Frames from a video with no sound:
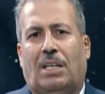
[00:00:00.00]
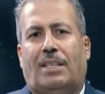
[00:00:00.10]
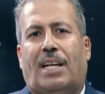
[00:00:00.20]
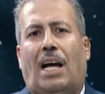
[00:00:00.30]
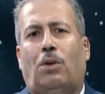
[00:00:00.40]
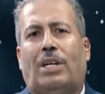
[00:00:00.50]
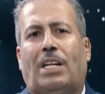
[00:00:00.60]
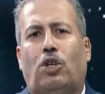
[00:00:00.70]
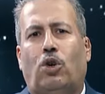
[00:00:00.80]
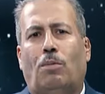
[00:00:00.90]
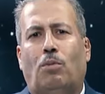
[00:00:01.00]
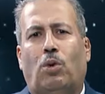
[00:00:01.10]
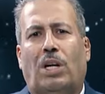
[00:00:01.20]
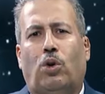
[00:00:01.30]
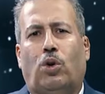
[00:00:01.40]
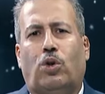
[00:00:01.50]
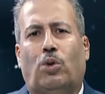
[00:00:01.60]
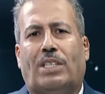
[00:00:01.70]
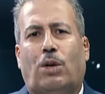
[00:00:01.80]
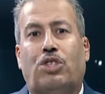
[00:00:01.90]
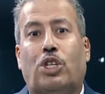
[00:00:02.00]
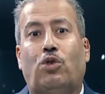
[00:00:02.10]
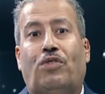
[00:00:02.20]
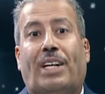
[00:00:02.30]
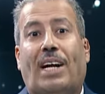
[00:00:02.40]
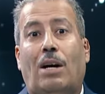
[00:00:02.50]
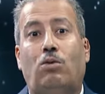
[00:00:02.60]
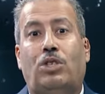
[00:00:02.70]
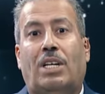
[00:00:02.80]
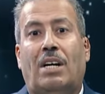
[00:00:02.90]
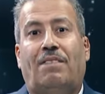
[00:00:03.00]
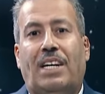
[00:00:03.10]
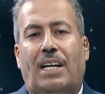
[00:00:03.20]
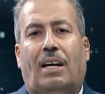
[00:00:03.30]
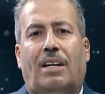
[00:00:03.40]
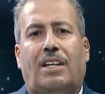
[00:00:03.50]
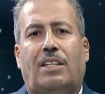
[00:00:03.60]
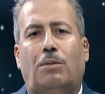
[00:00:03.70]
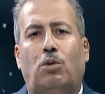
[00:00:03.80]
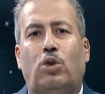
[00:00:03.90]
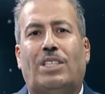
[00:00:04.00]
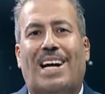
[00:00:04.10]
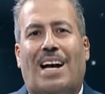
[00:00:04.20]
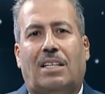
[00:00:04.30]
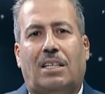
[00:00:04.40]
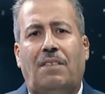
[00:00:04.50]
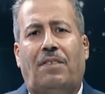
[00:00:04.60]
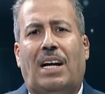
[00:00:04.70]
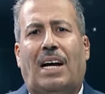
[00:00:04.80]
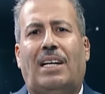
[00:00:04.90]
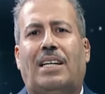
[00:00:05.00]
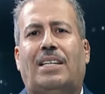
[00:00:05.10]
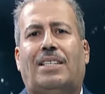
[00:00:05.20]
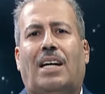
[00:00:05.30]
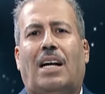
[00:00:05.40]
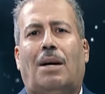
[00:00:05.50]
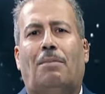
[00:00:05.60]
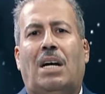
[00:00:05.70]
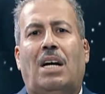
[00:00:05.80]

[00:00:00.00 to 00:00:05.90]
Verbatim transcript: تعاونت الأم والأخت وزوجة فرعون في إغاثة موسى الطفل عليه السلام